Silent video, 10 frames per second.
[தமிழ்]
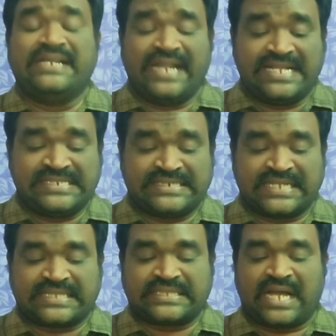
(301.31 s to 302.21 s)

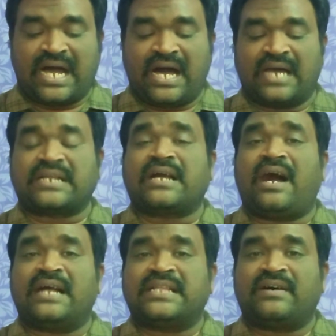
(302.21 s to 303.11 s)
நெஞ்சத்தார்
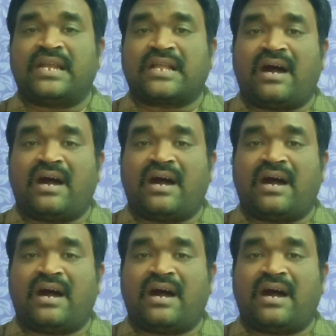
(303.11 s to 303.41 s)
காதல்